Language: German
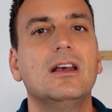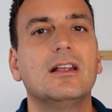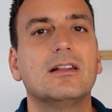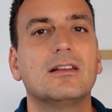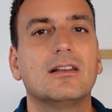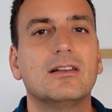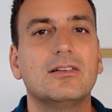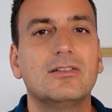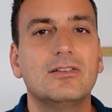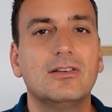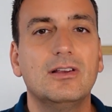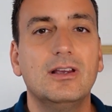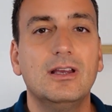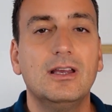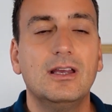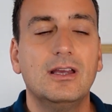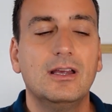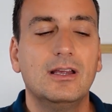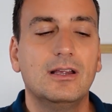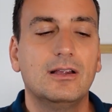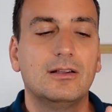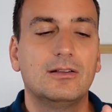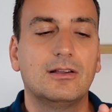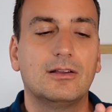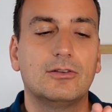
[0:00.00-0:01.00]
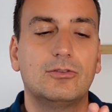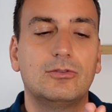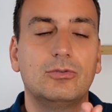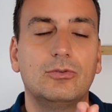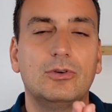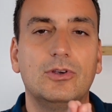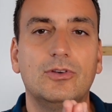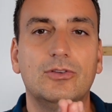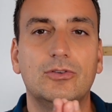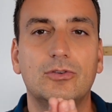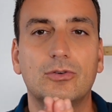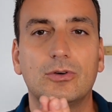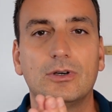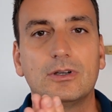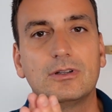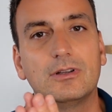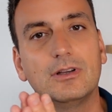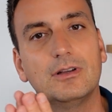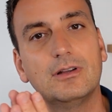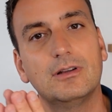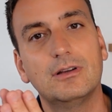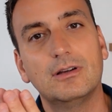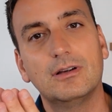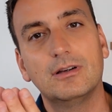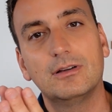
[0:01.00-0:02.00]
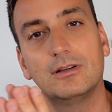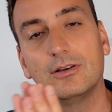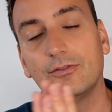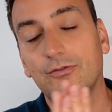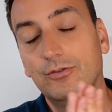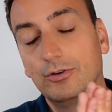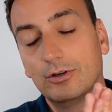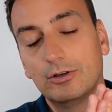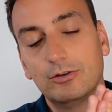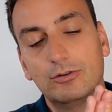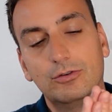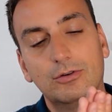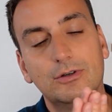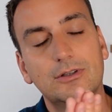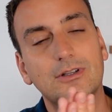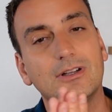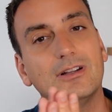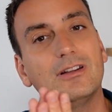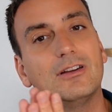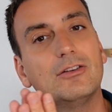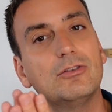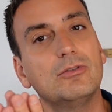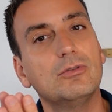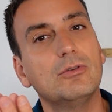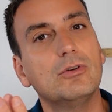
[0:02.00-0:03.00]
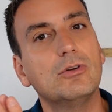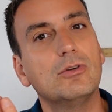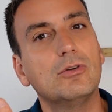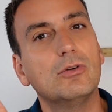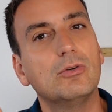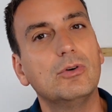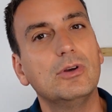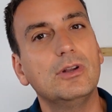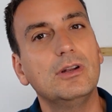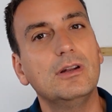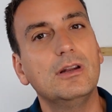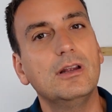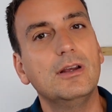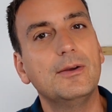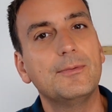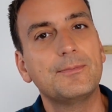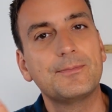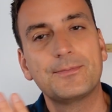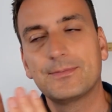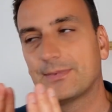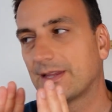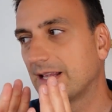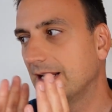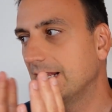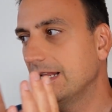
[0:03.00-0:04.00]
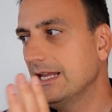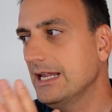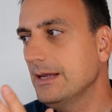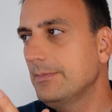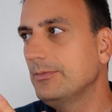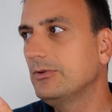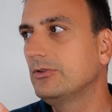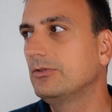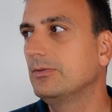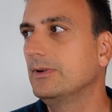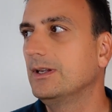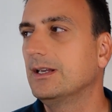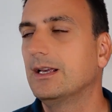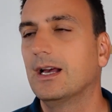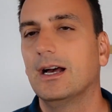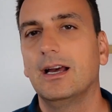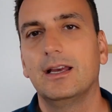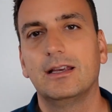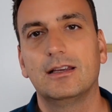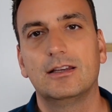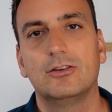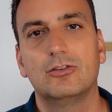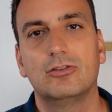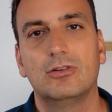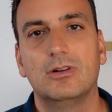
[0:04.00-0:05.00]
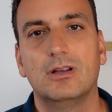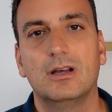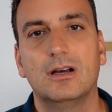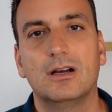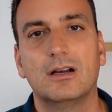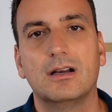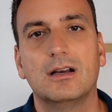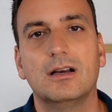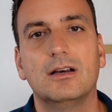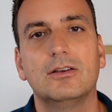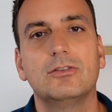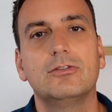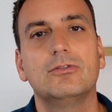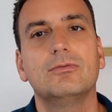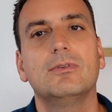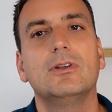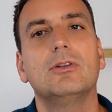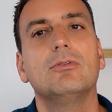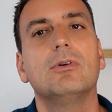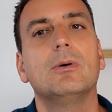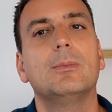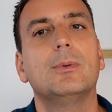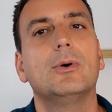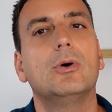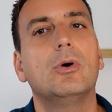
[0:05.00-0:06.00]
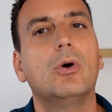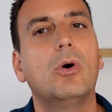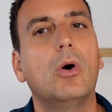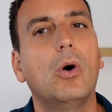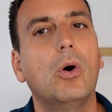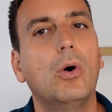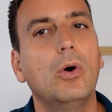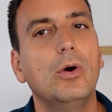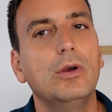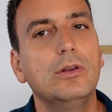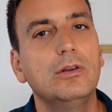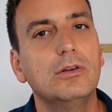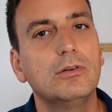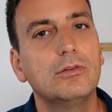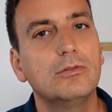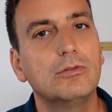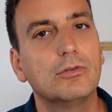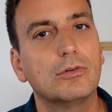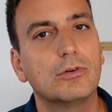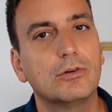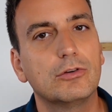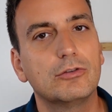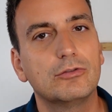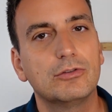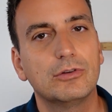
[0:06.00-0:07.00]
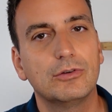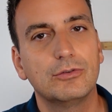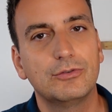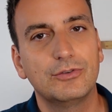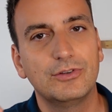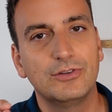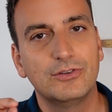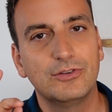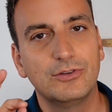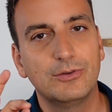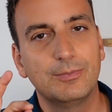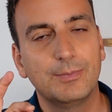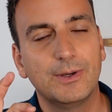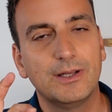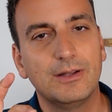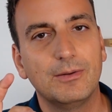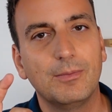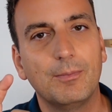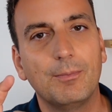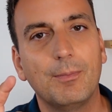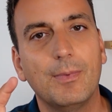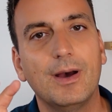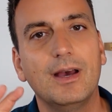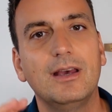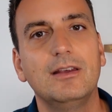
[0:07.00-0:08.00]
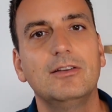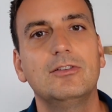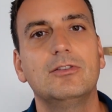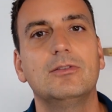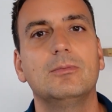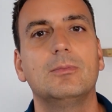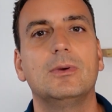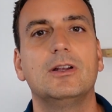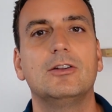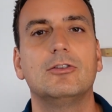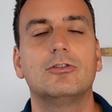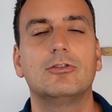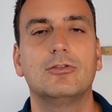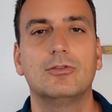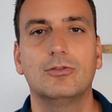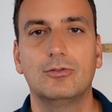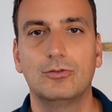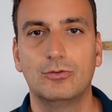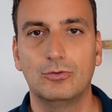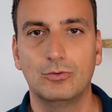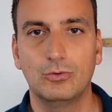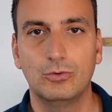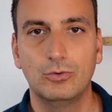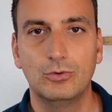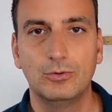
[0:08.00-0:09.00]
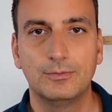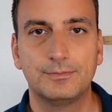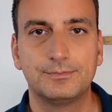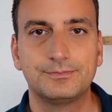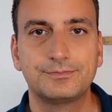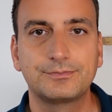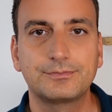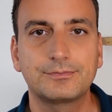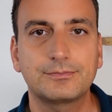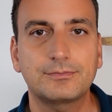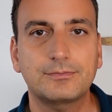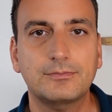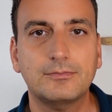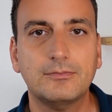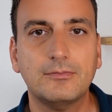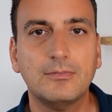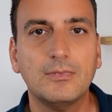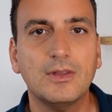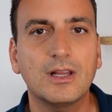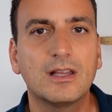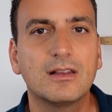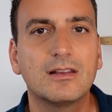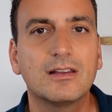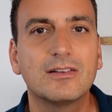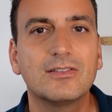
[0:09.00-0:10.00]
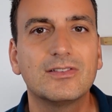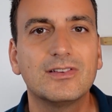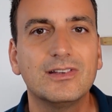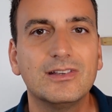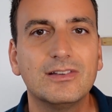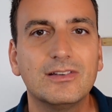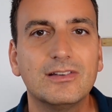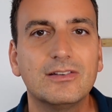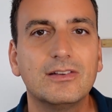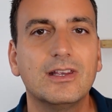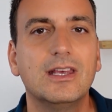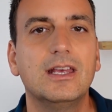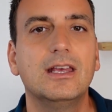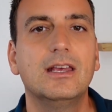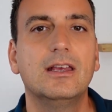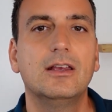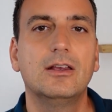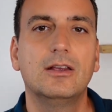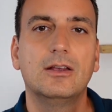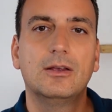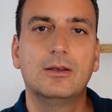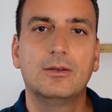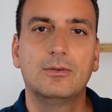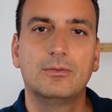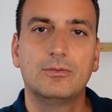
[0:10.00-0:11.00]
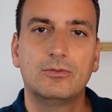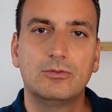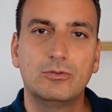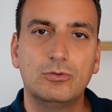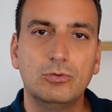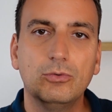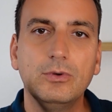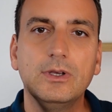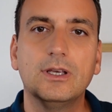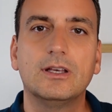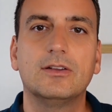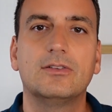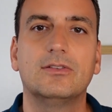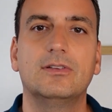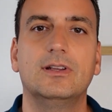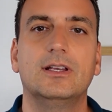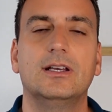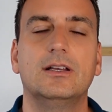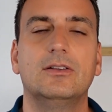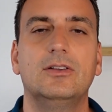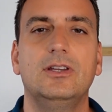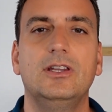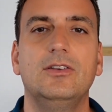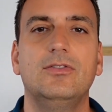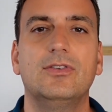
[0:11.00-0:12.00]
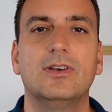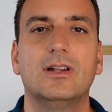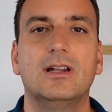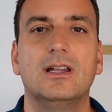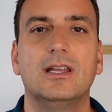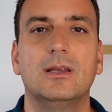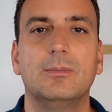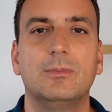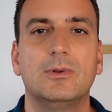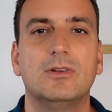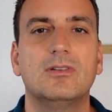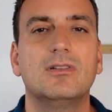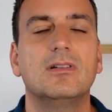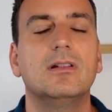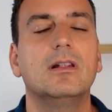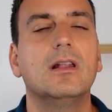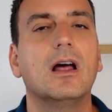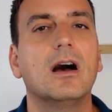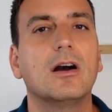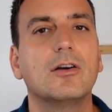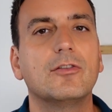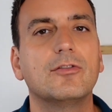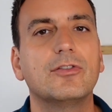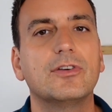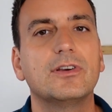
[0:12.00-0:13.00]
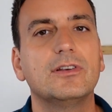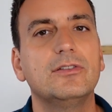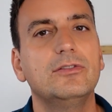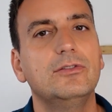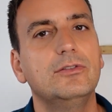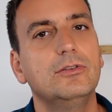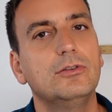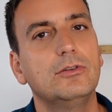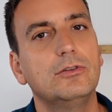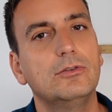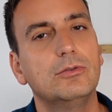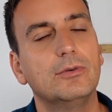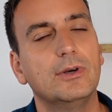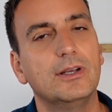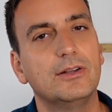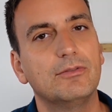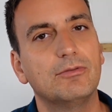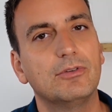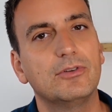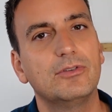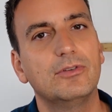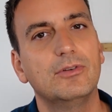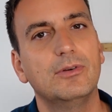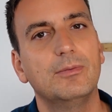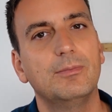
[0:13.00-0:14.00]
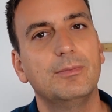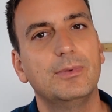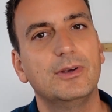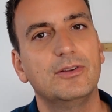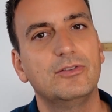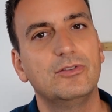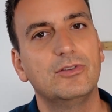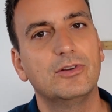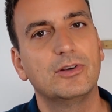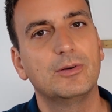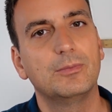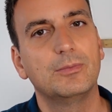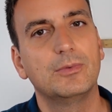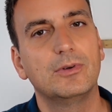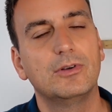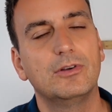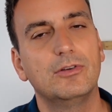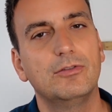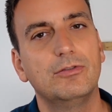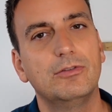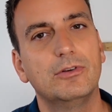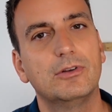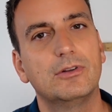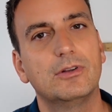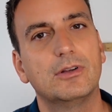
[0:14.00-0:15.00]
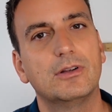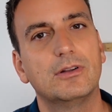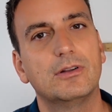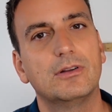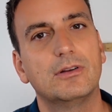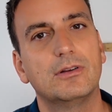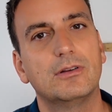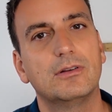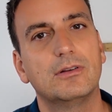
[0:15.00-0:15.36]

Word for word: das dazu gesorgt hat, äh, dafür gesorgt hat, dass du einen neuen Lebensweg eingeschlagen hast. Und wenn du aber heute zurückschaust, ist es bei den meisten Menschen so, dass dieses zuerst negative Erlebnis langfristig zu etwas Besserem geführt hat.